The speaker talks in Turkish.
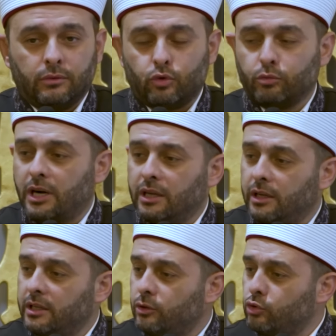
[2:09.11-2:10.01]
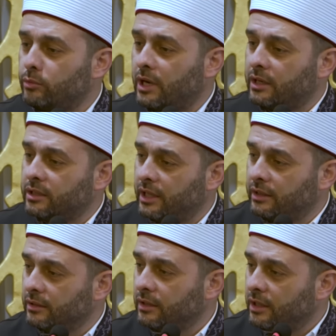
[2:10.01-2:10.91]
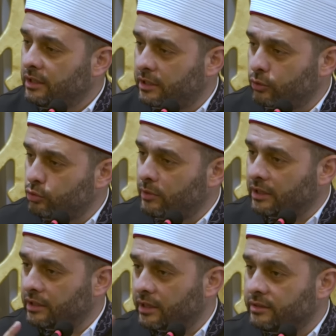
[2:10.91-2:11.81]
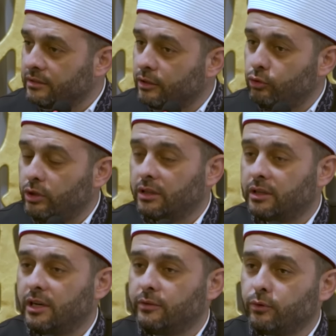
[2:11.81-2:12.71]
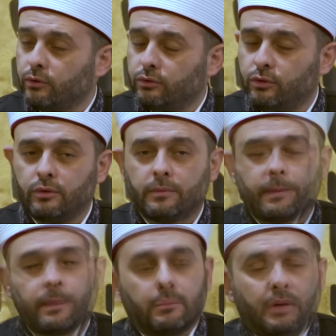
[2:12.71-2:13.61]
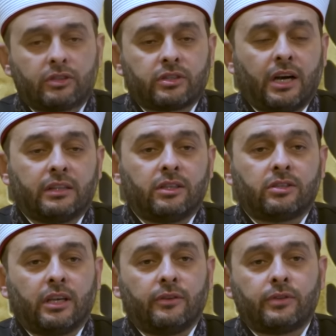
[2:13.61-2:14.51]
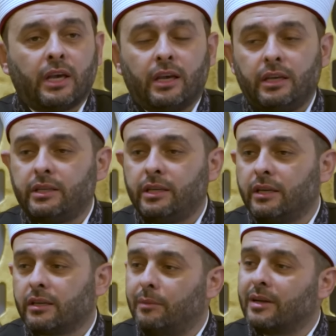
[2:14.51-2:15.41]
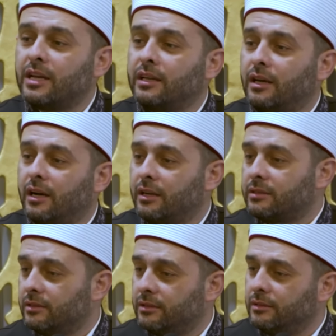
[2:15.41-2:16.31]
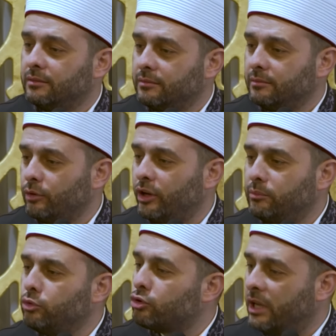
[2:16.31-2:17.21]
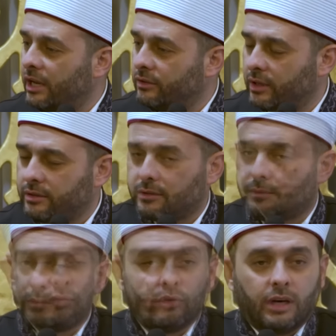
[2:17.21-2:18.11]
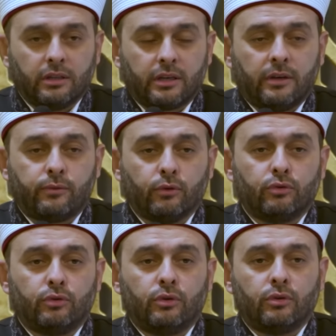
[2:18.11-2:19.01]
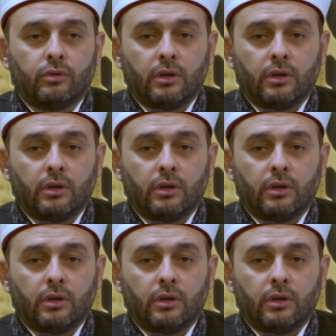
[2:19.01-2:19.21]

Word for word: Cuma ile iki cuma kılan iki cumanın arasında günahları affolunuyor. Başka hadis-i şerifte iki Ramazan arası böyle müjdeler var. Günahlar affolunuyor.